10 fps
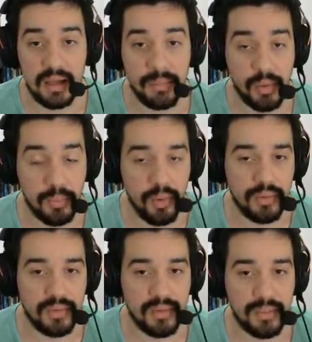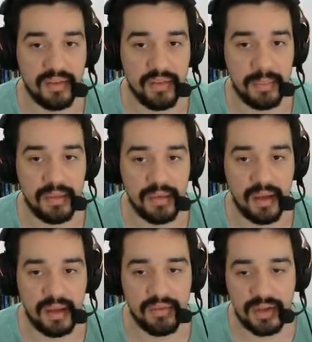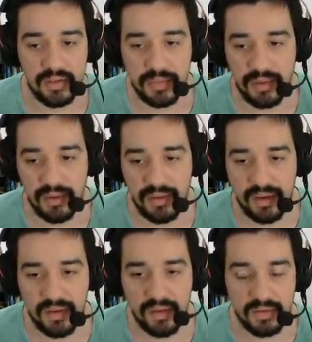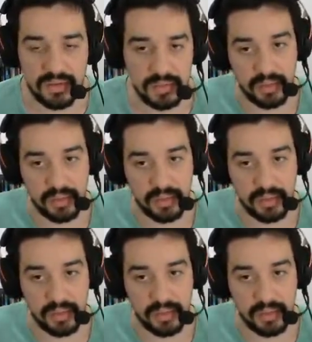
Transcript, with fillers: E pro bônus também você vai precisar. Na verdade, eu não preciso estar fazendo isso, não, gente.